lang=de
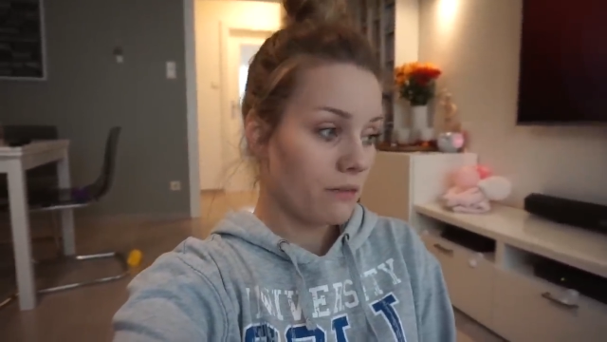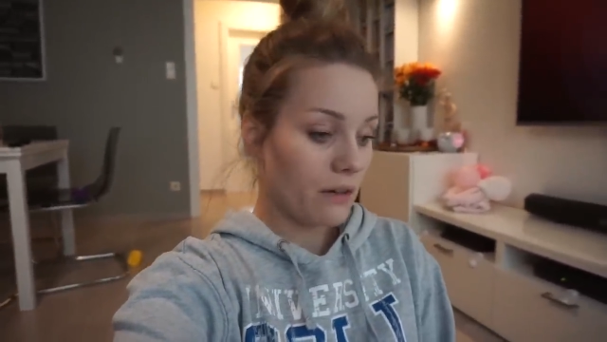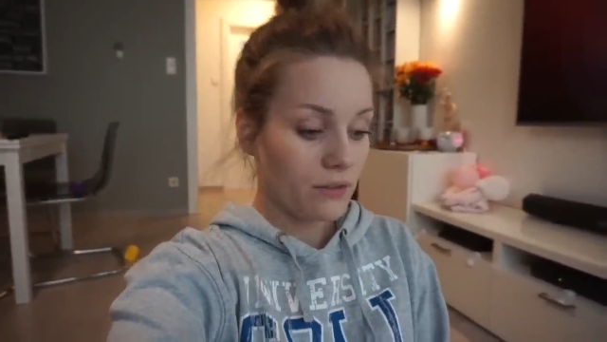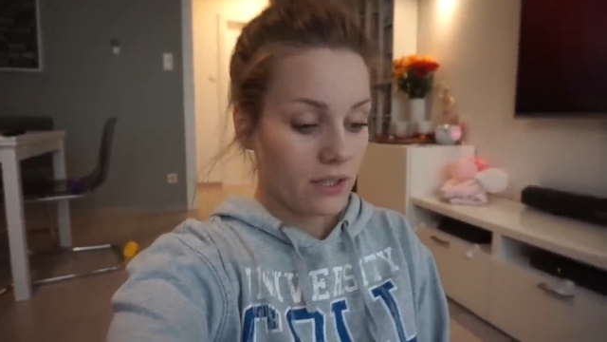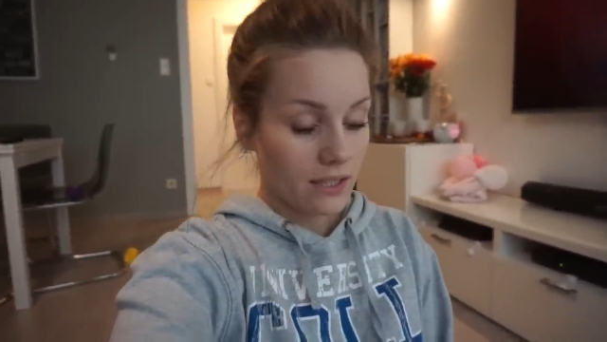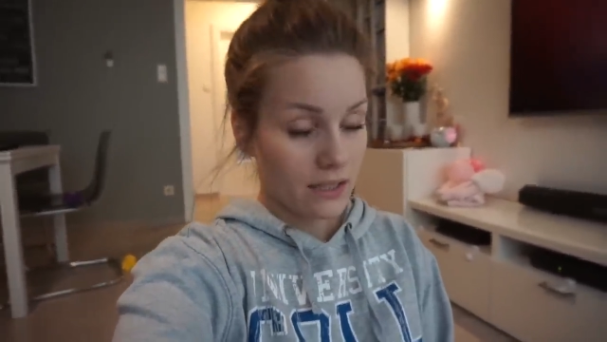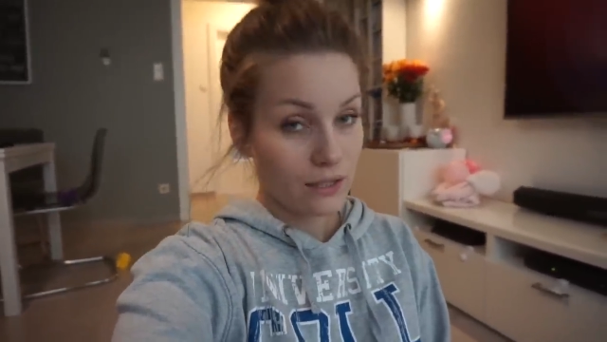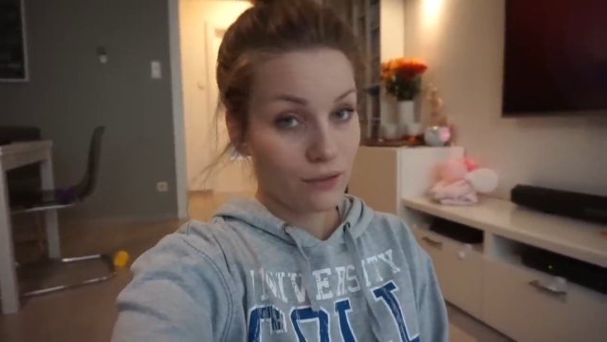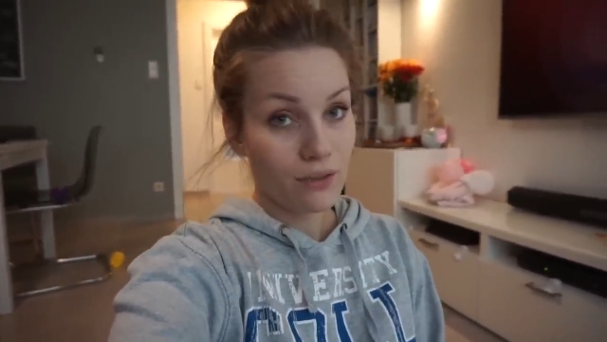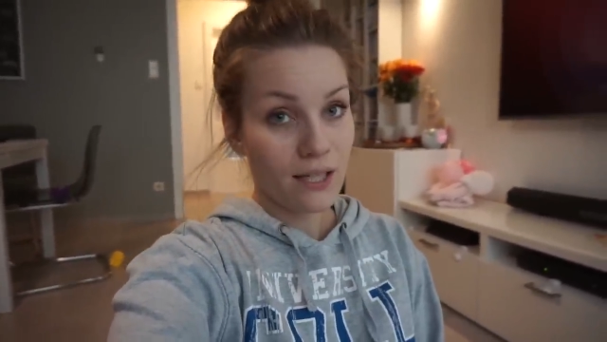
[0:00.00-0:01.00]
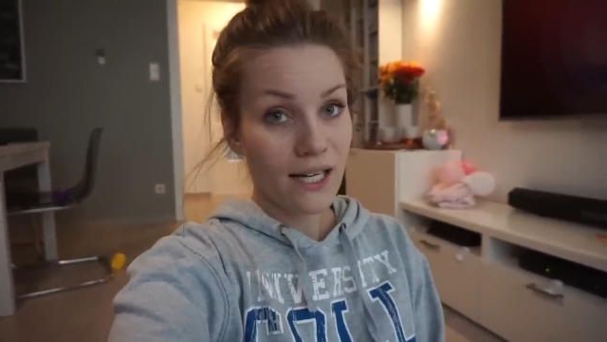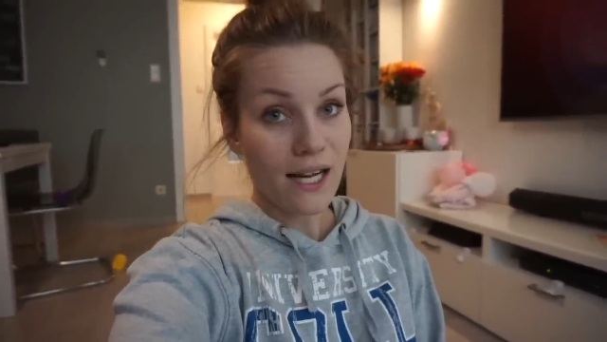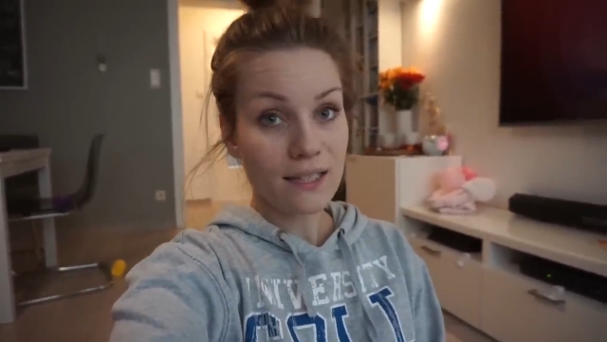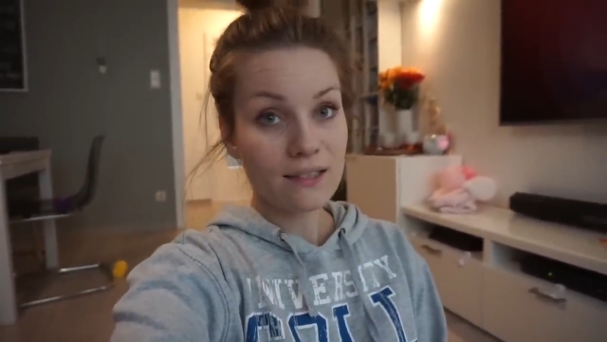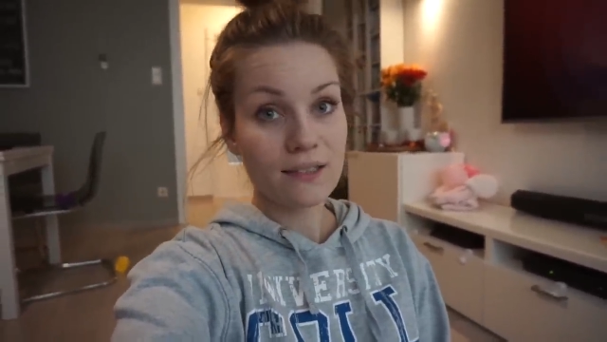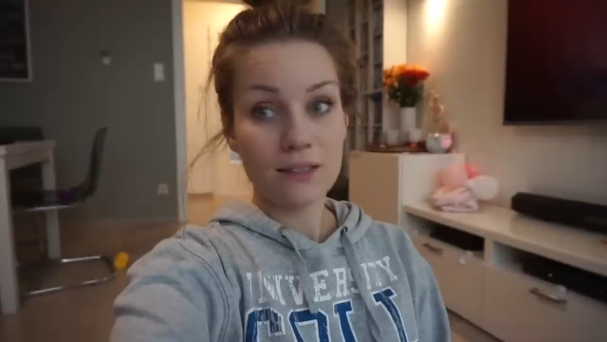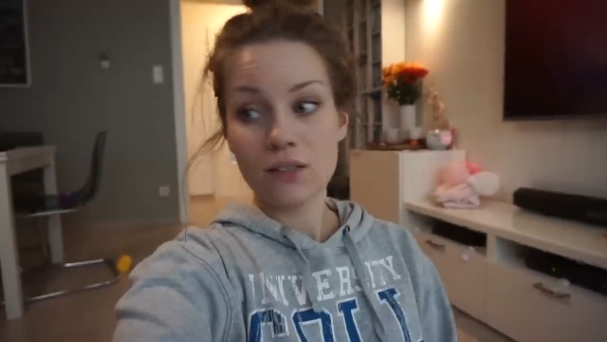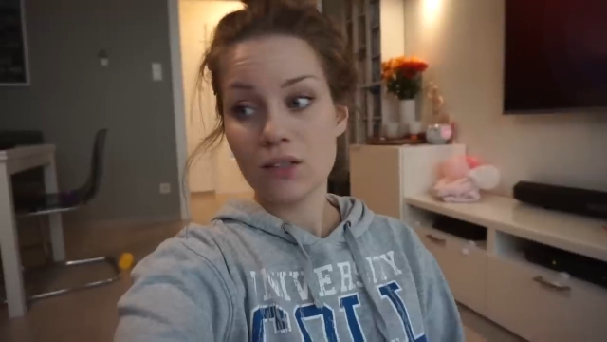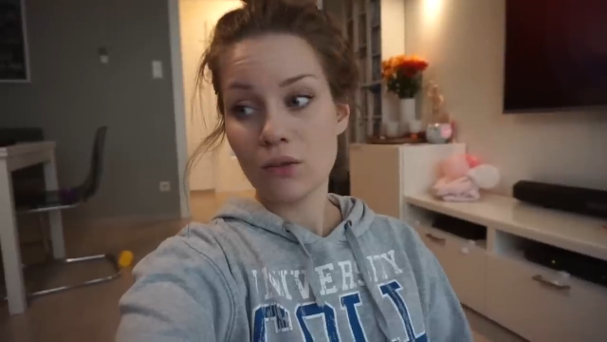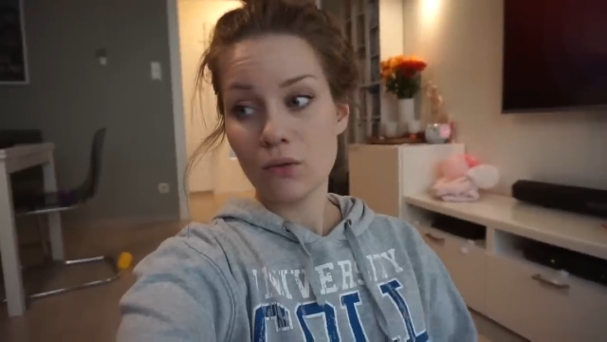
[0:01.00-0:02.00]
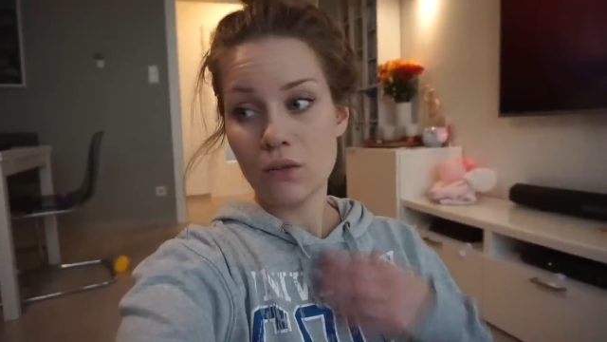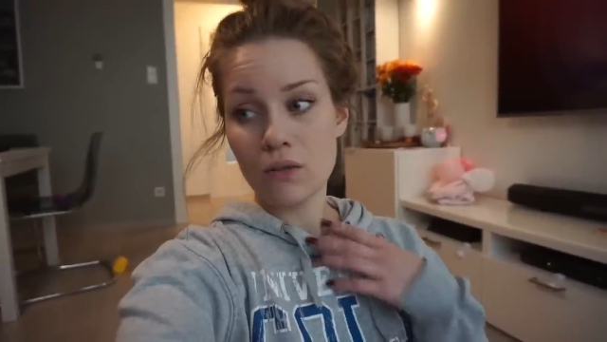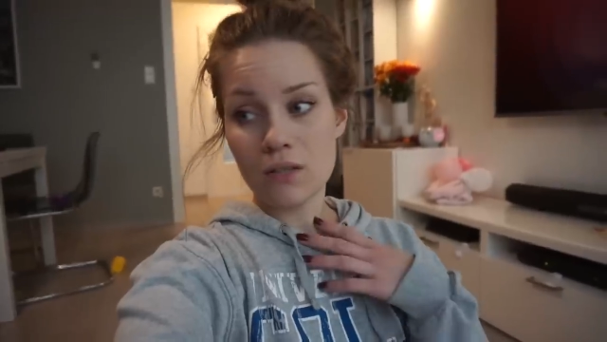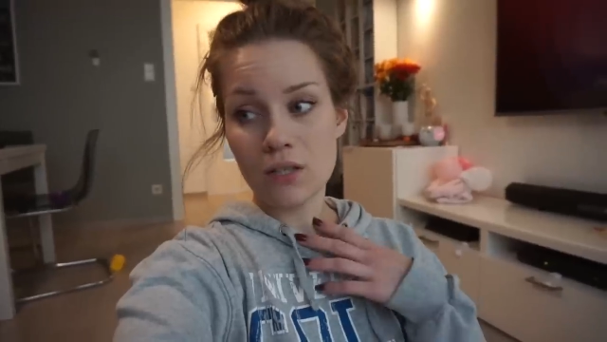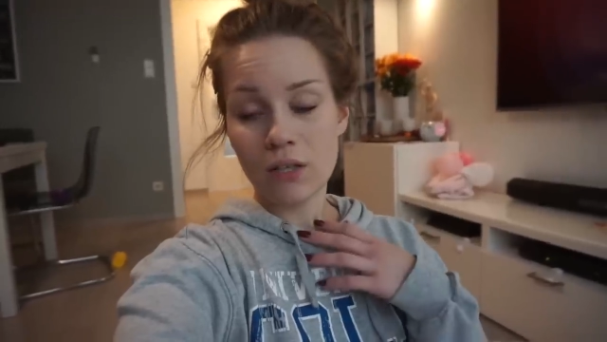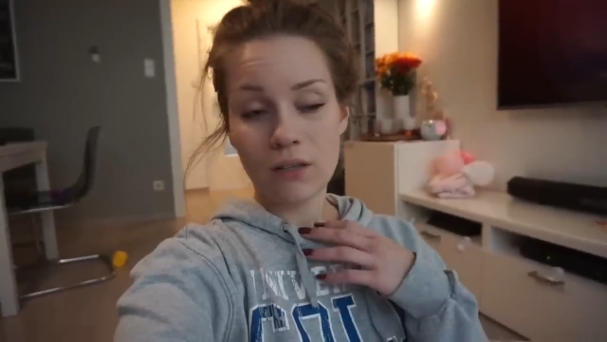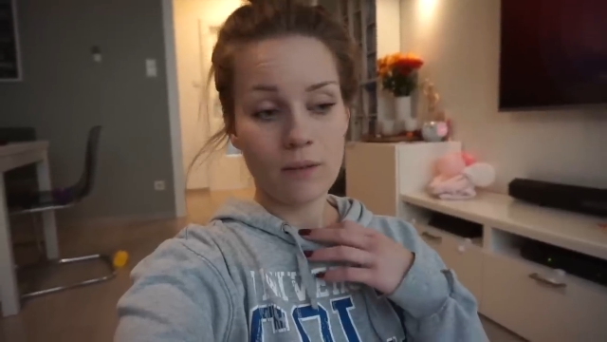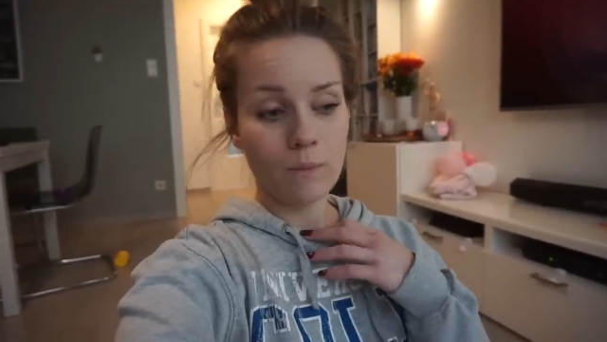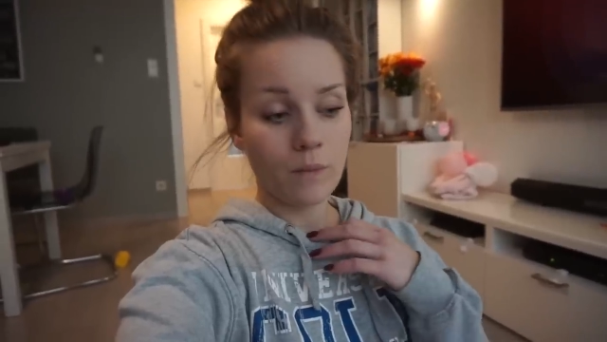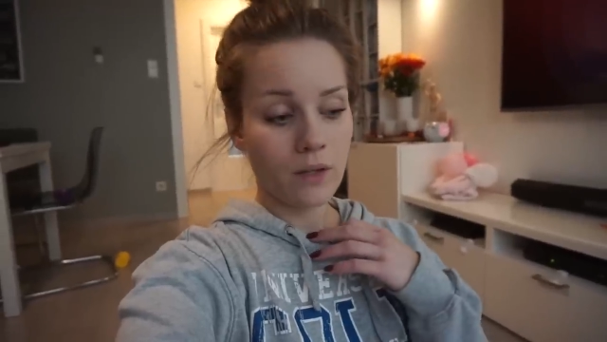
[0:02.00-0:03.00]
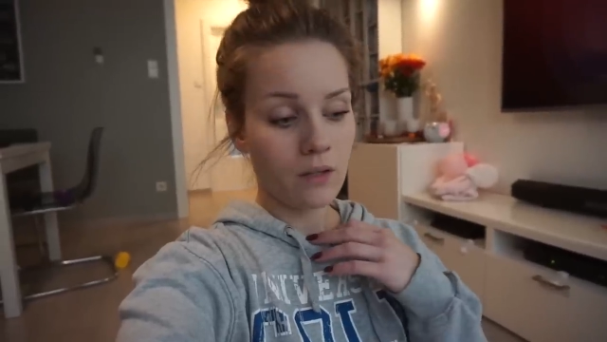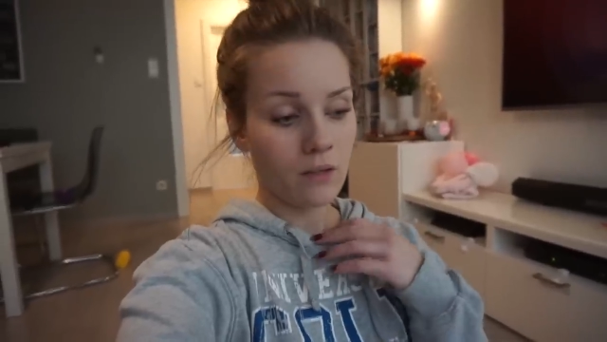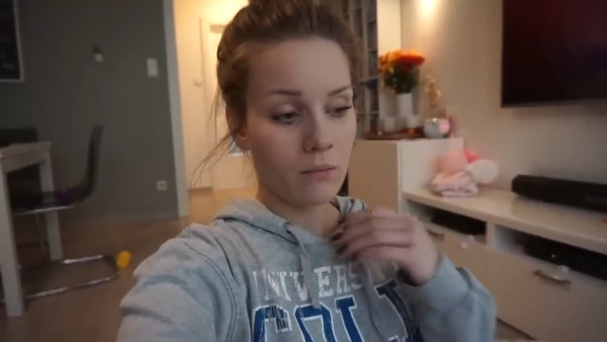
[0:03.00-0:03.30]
weil wieder richtig viele krank sind und ähm,